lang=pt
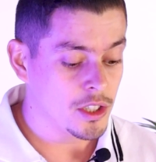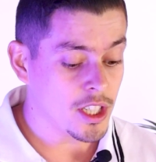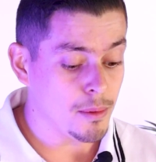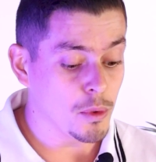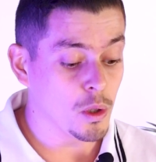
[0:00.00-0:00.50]

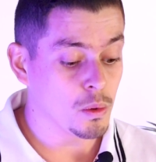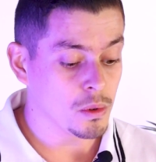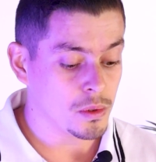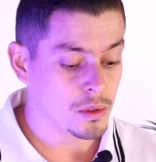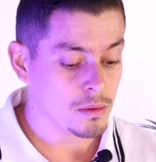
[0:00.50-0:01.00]

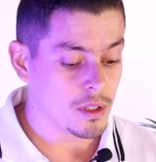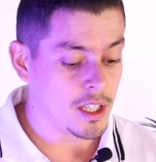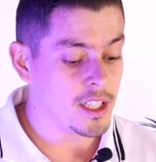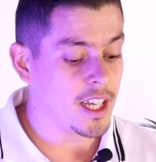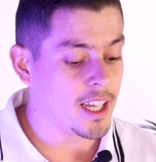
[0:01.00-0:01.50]
Chamou-os,
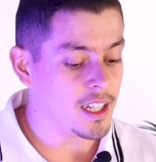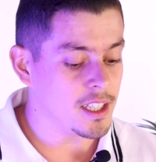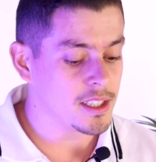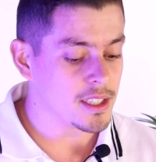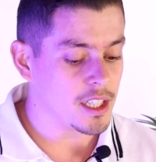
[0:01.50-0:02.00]
e
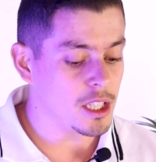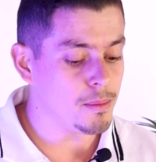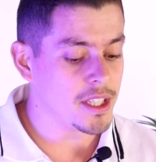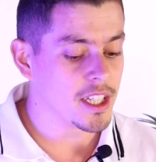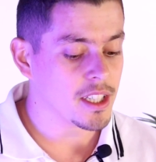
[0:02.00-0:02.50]
eles,
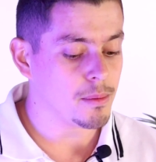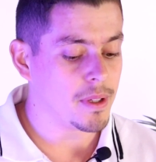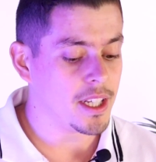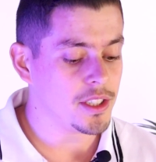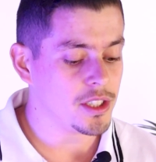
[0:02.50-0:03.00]

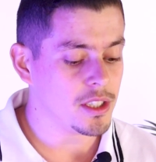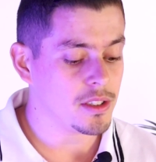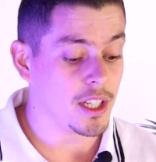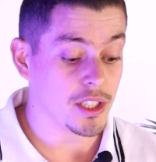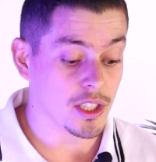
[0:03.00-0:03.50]
imediatamente
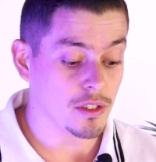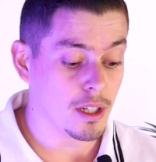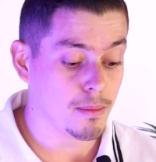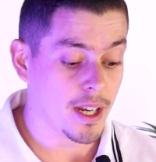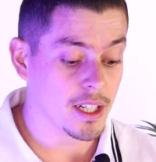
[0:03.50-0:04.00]
deixando
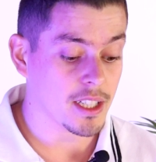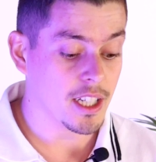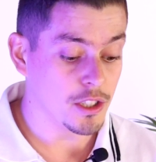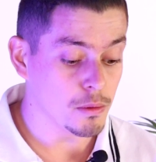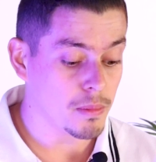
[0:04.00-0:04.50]
a
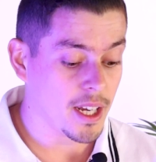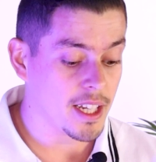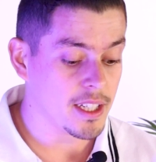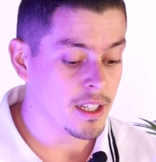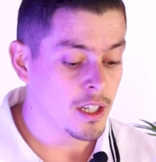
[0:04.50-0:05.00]
barca e o
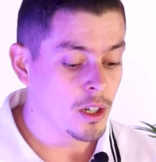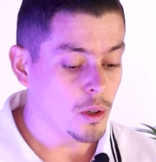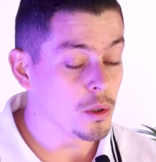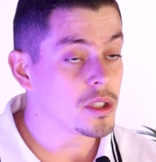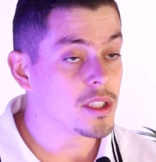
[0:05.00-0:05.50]
pai,
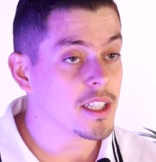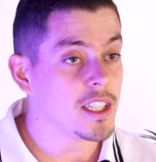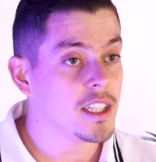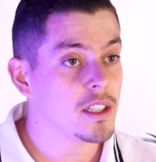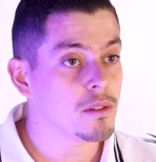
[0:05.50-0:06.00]
os
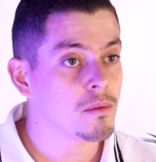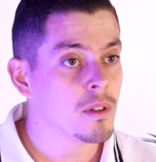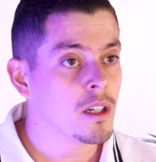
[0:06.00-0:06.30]
seguiram.